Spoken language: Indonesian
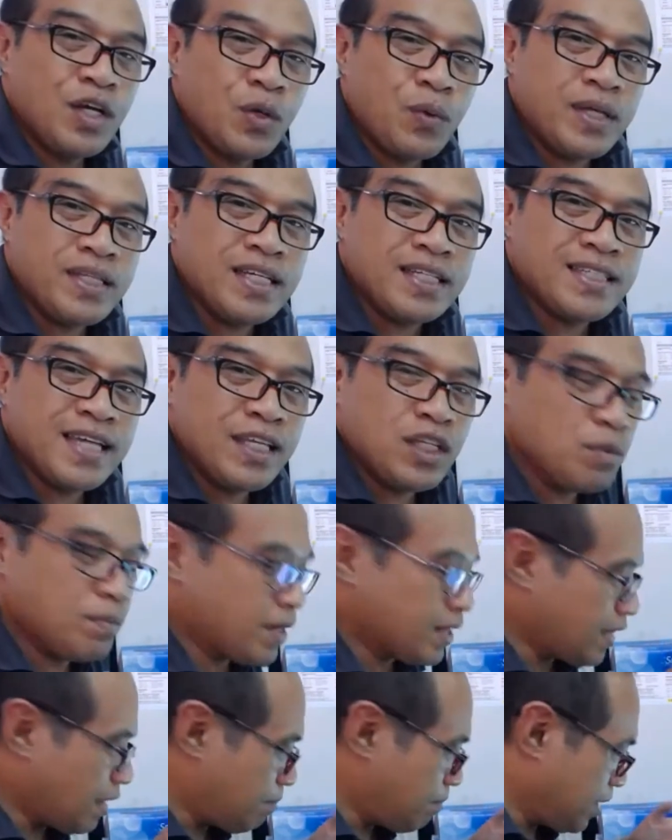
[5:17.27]
Wajah saya cuma
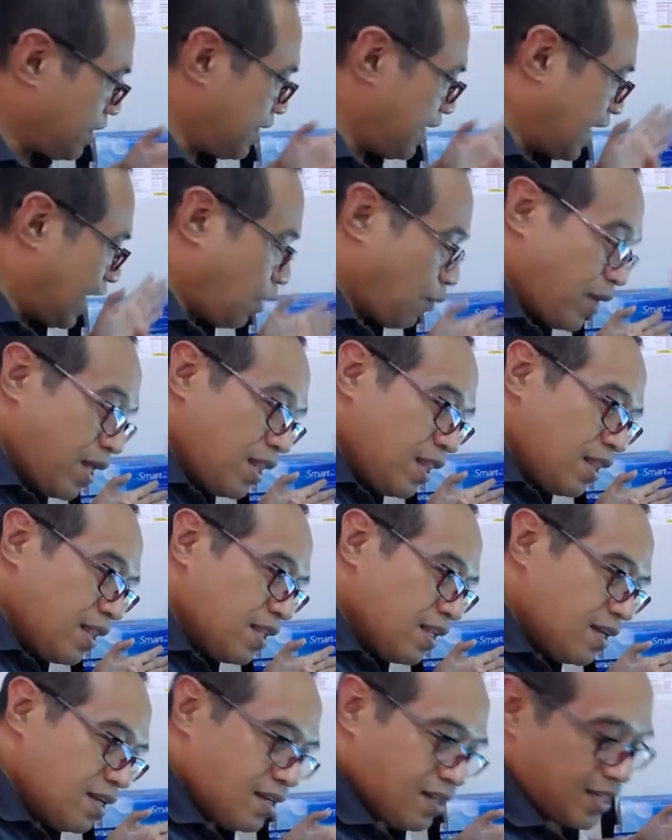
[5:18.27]
tampak di awal
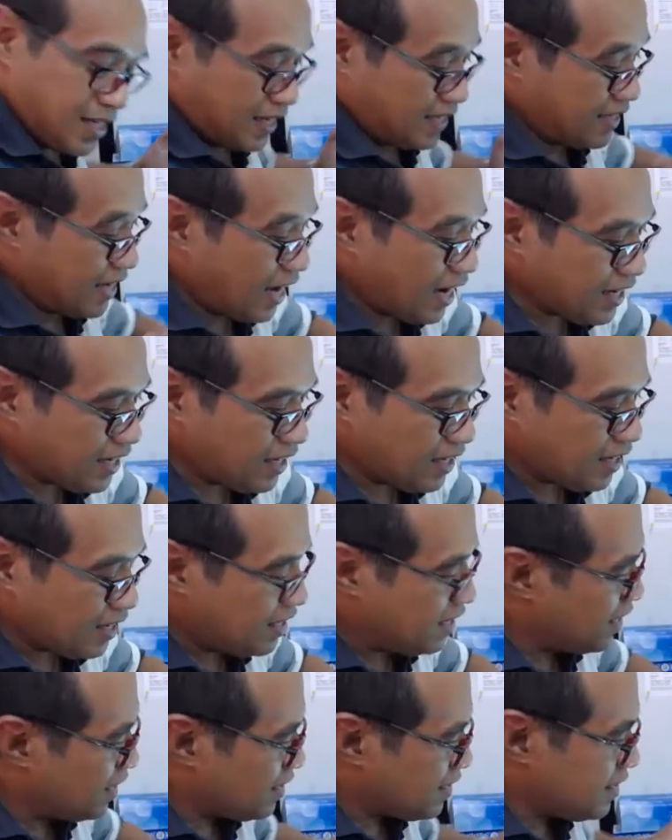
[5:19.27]
dan di akhir.
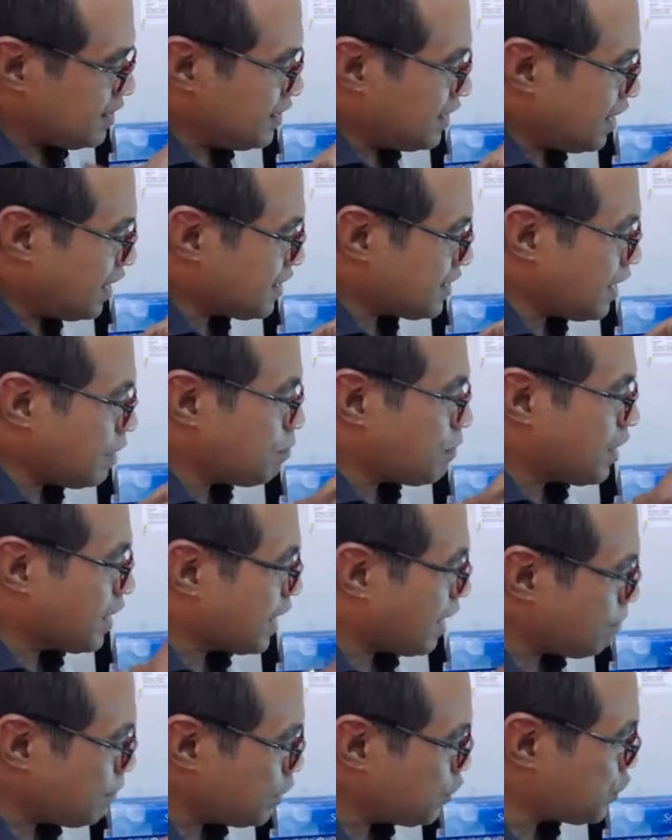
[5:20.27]
Sehingga saya
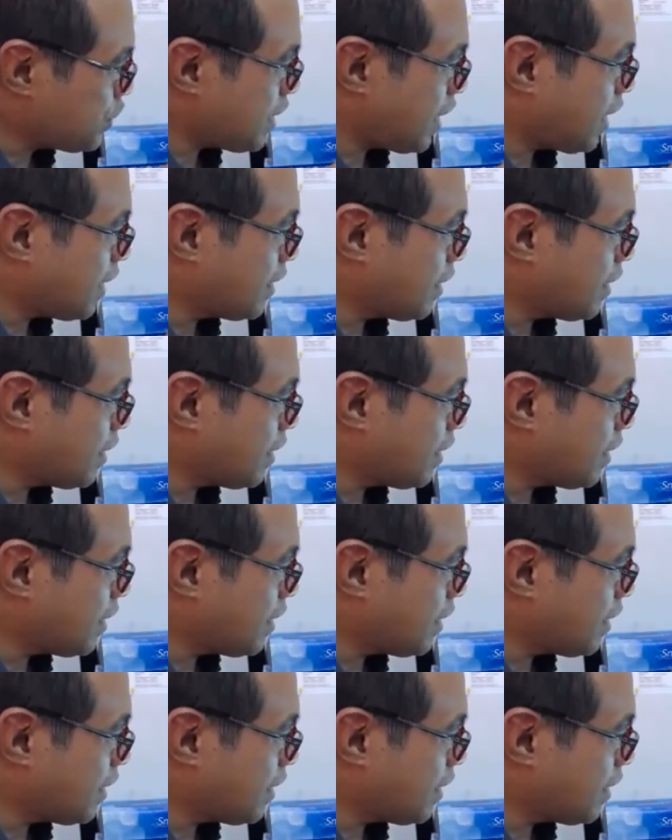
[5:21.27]
merekam itu secara